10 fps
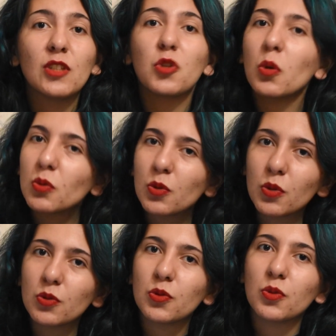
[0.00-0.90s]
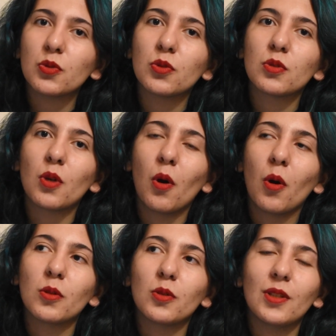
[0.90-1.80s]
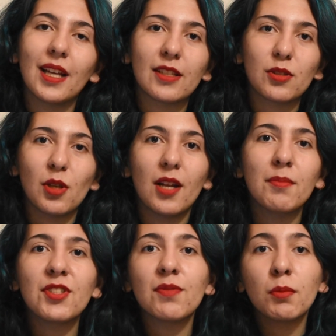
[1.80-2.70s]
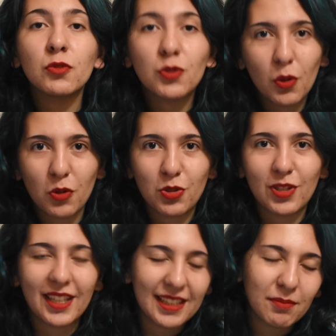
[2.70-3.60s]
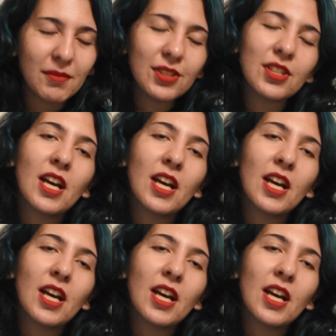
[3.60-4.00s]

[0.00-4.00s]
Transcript: çok gurur duyduğunu oğluyla söylemiş ve bu çok hoşuna gitmiş.